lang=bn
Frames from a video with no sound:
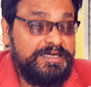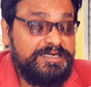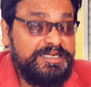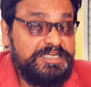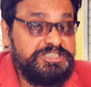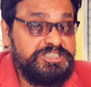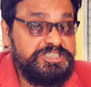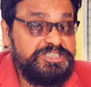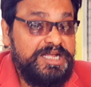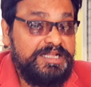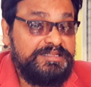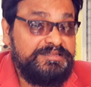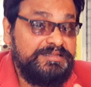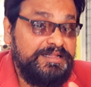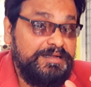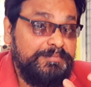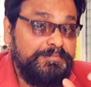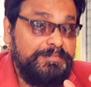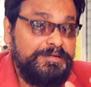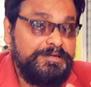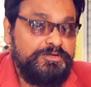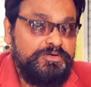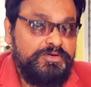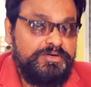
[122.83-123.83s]
দ্বারা সাত
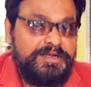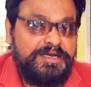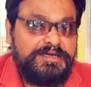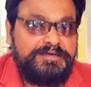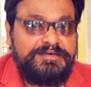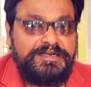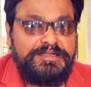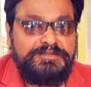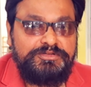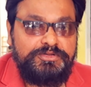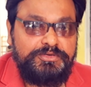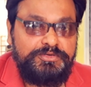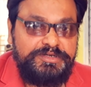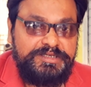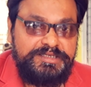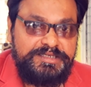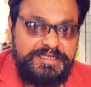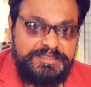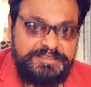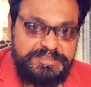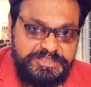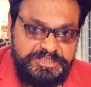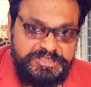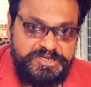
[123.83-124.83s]
নাম্বার ঘর আক্রান্ত হয়ে
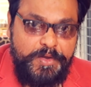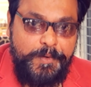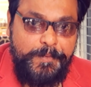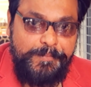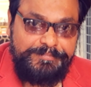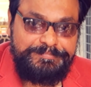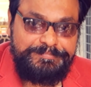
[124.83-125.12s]
যাচ্ছে